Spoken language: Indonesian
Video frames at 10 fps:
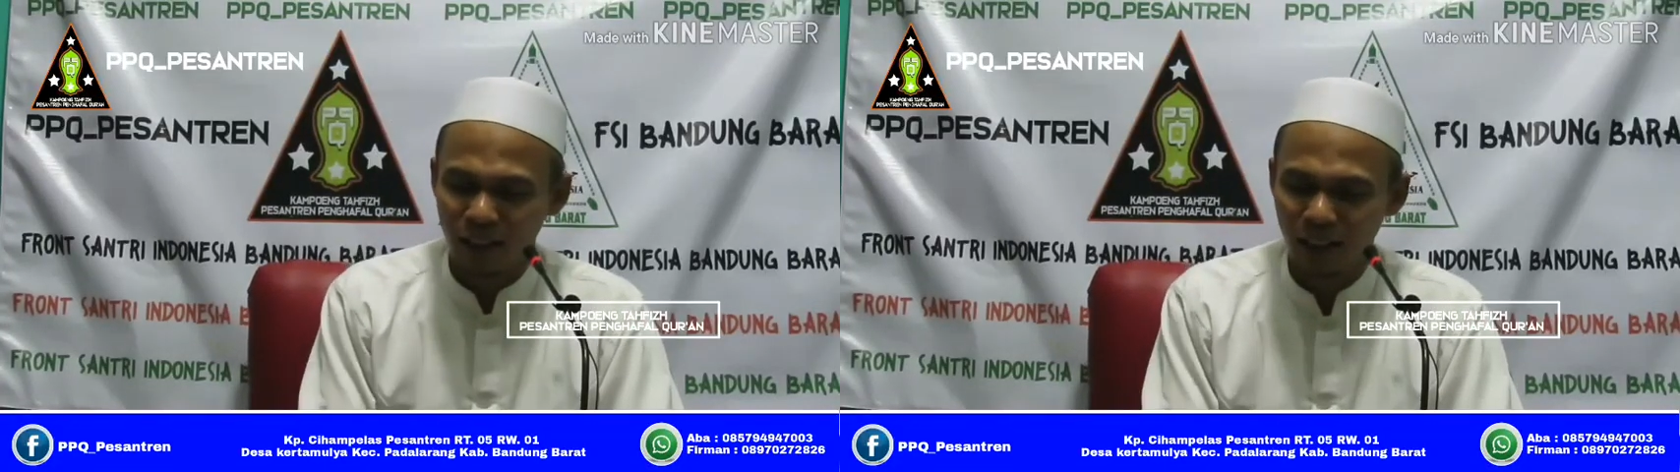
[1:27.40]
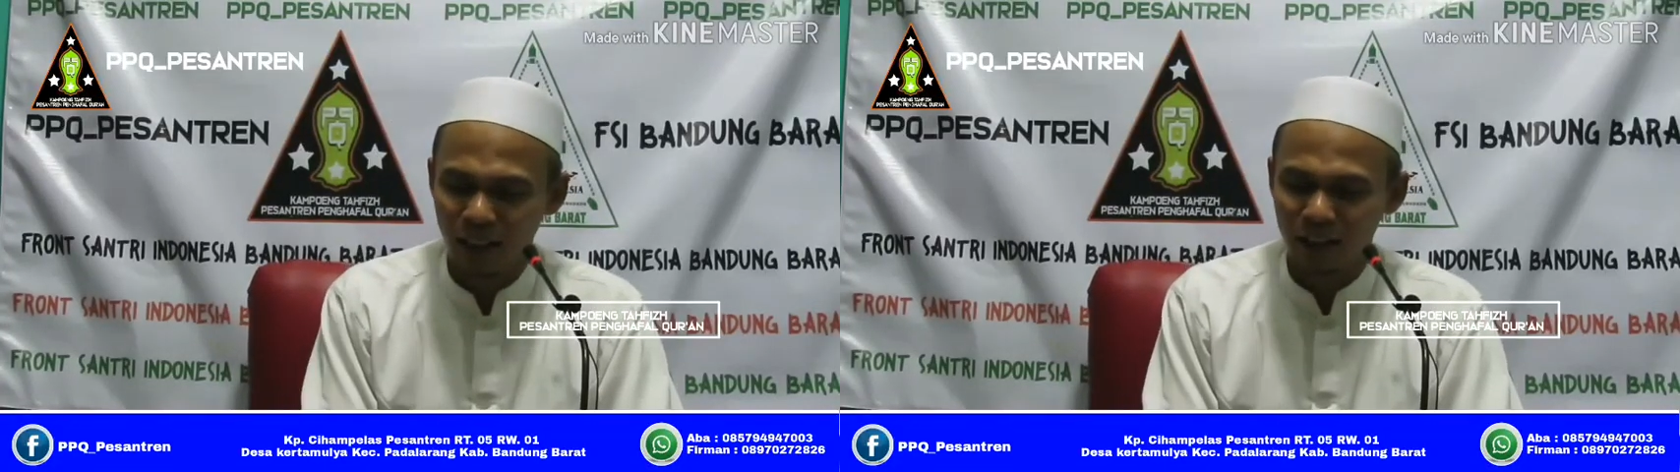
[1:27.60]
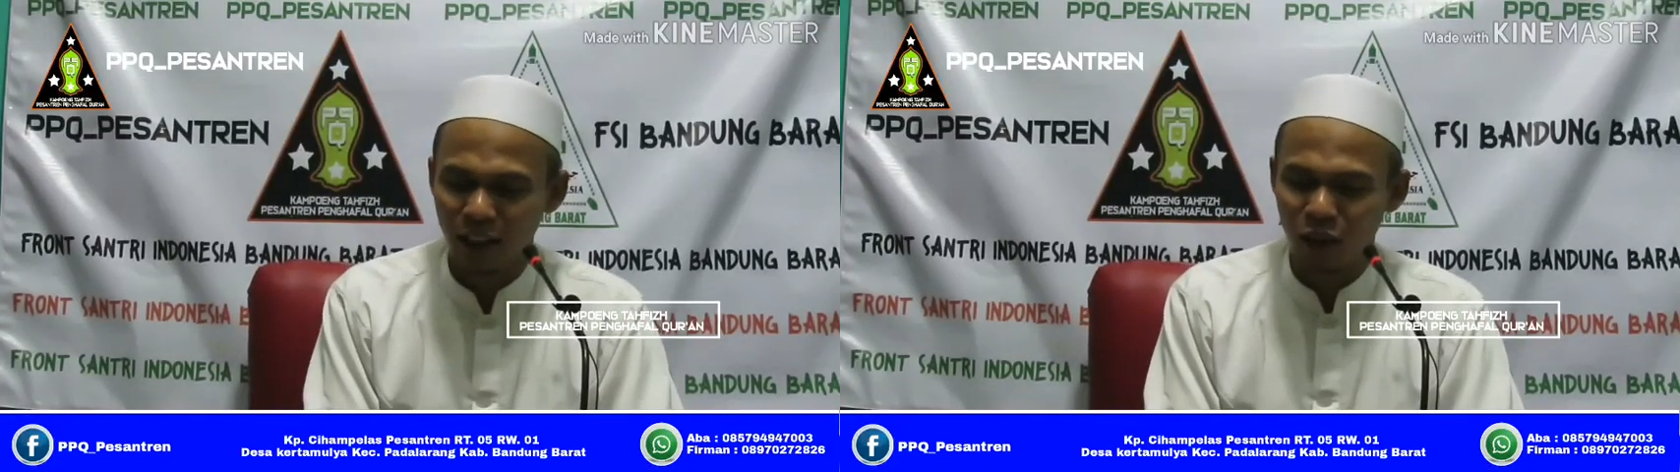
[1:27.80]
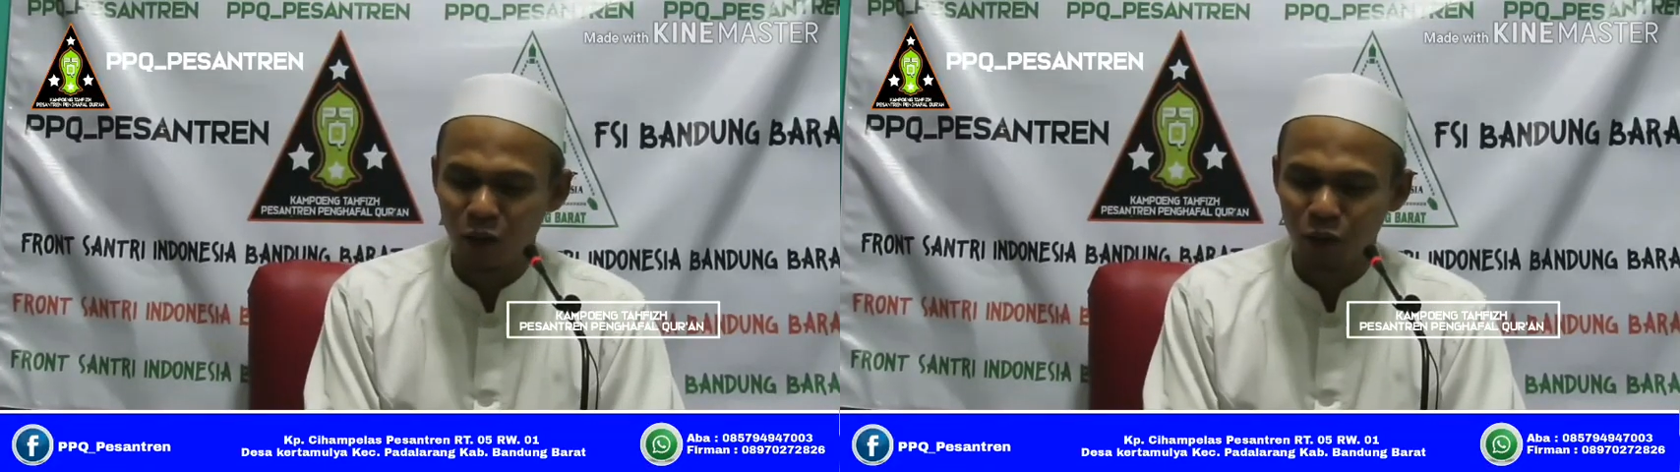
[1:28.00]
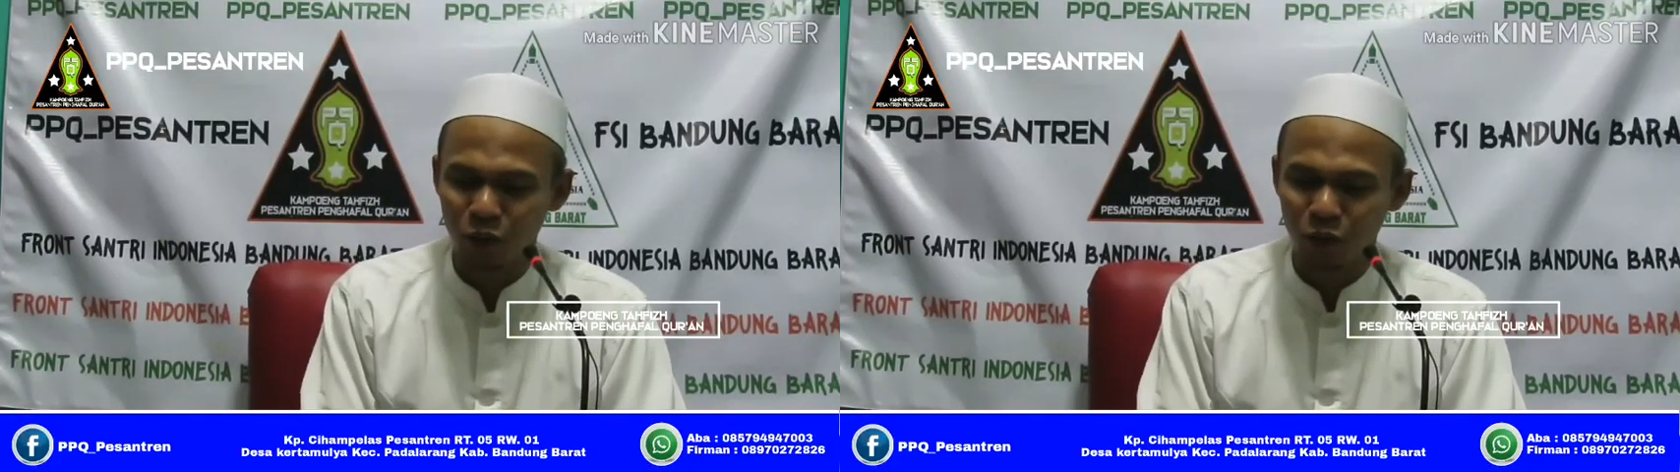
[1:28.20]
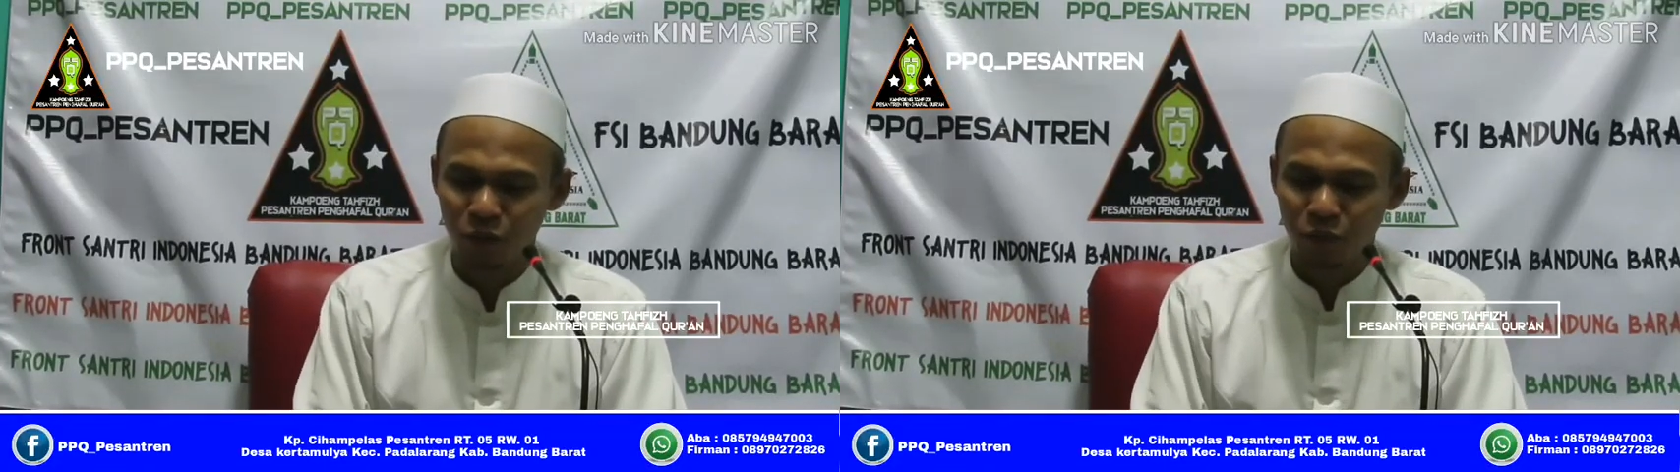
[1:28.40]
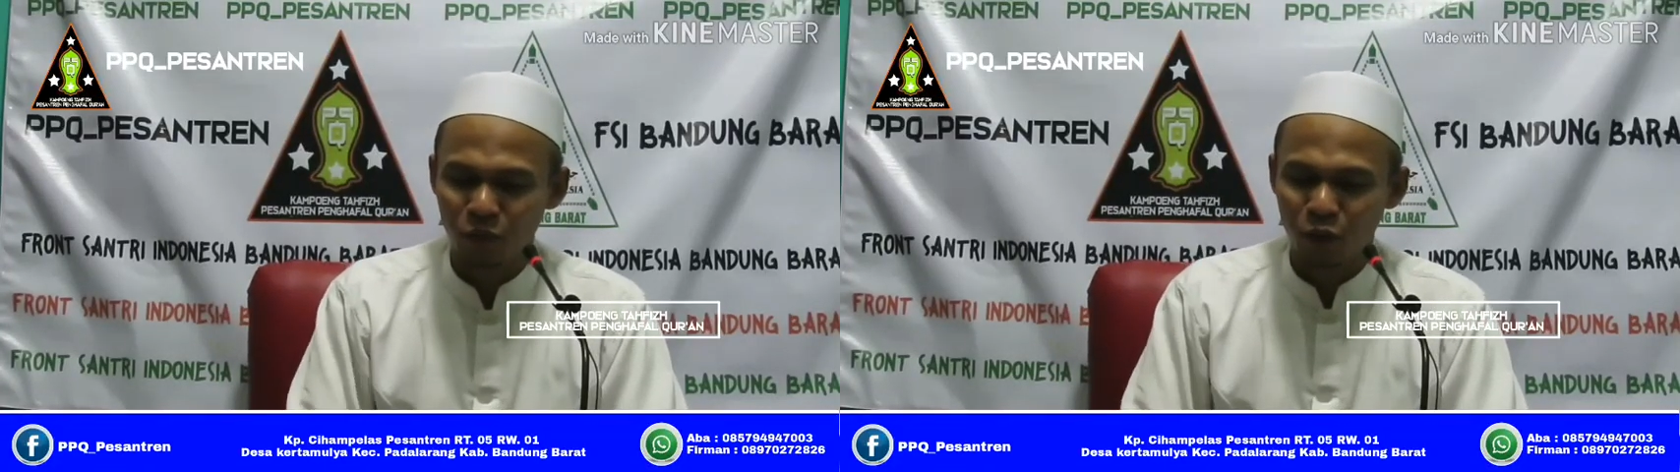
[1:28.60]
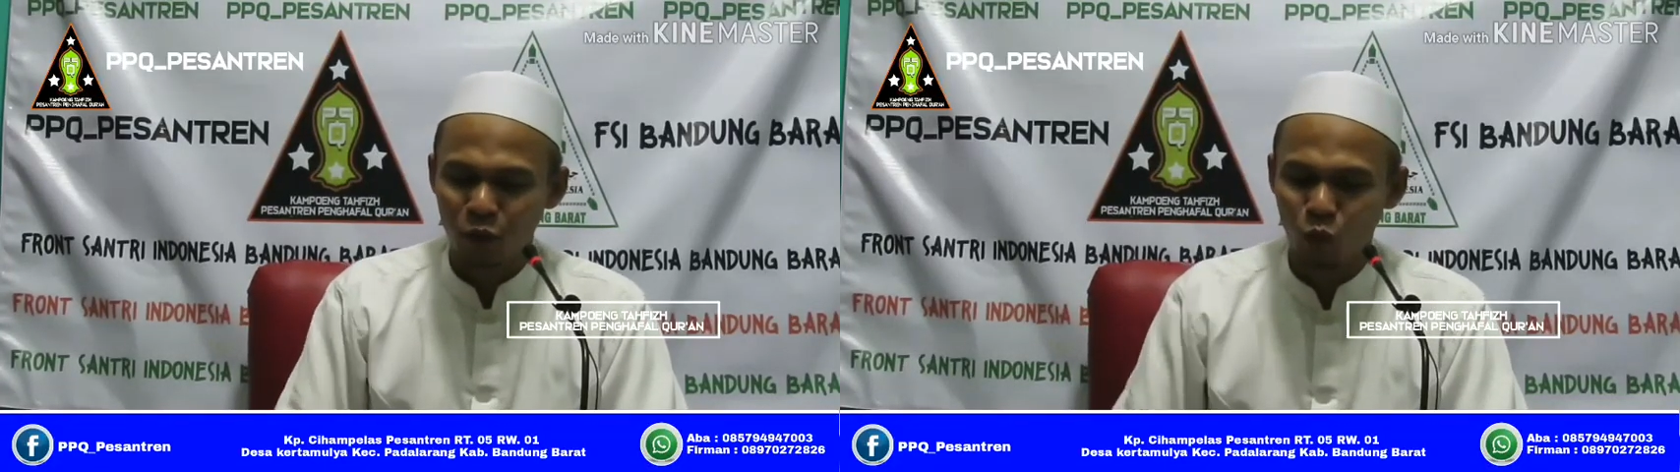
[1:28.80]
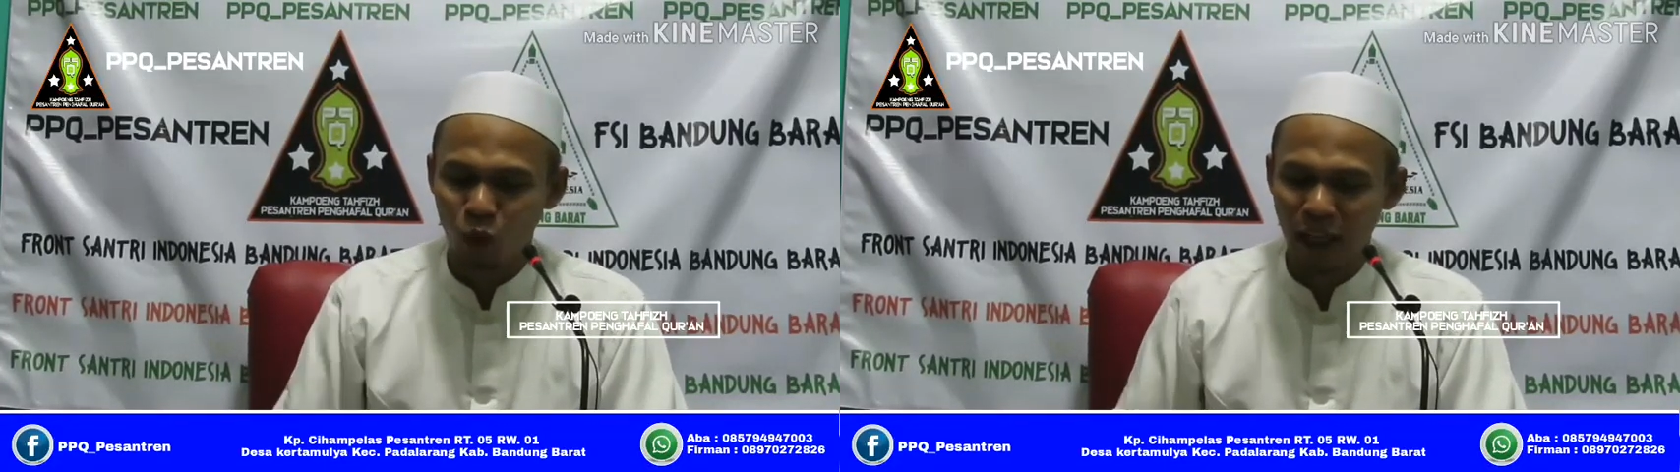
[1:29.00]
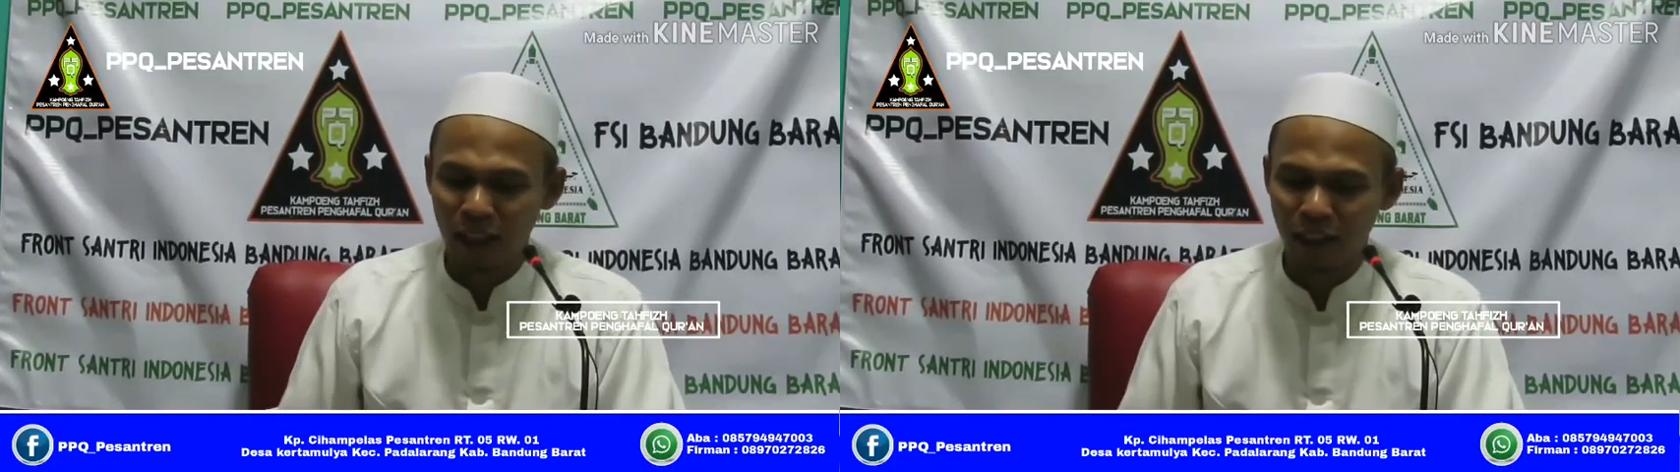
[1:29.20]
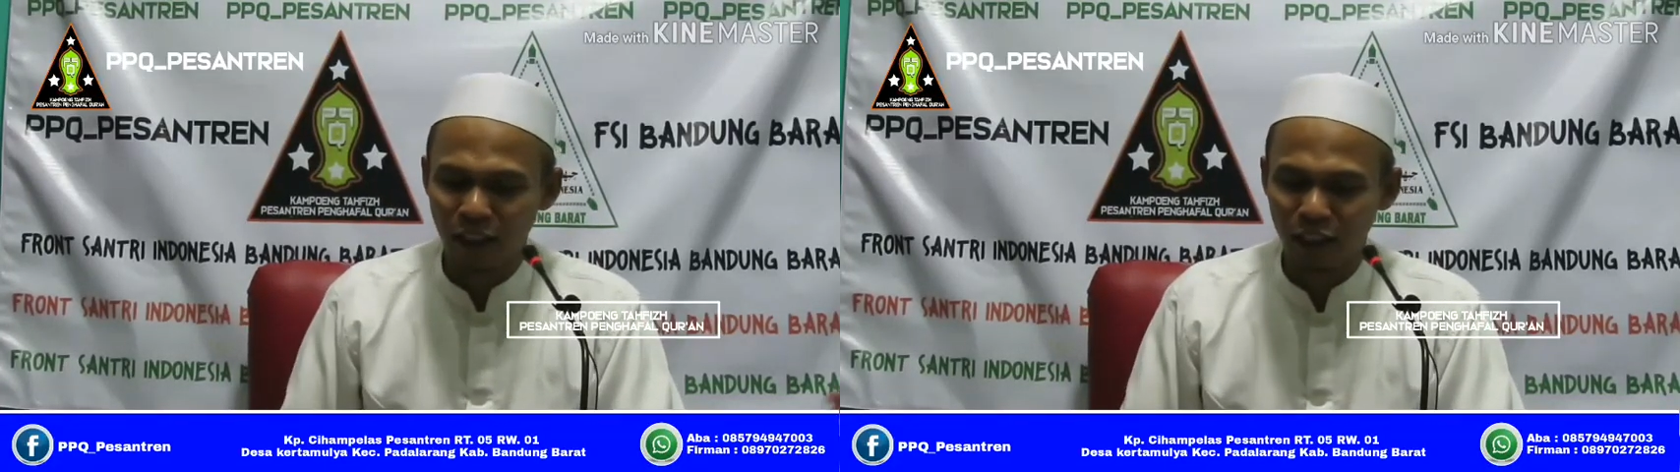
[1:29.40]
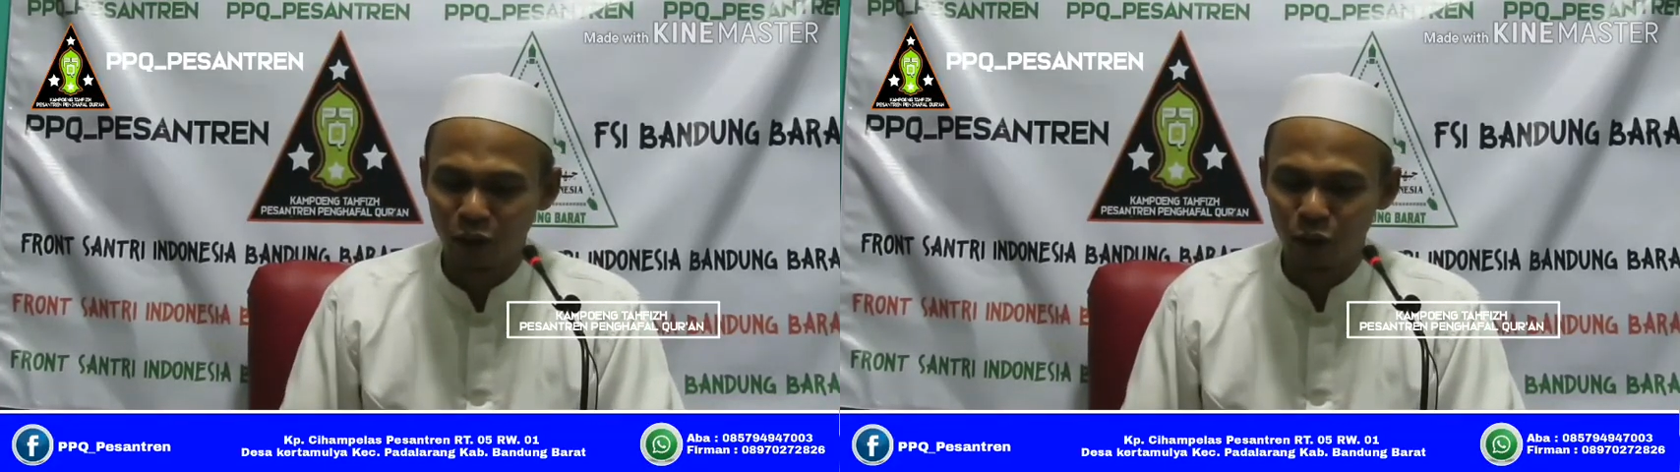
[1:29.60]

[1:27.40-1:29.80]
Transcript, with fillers: nggak tahu wali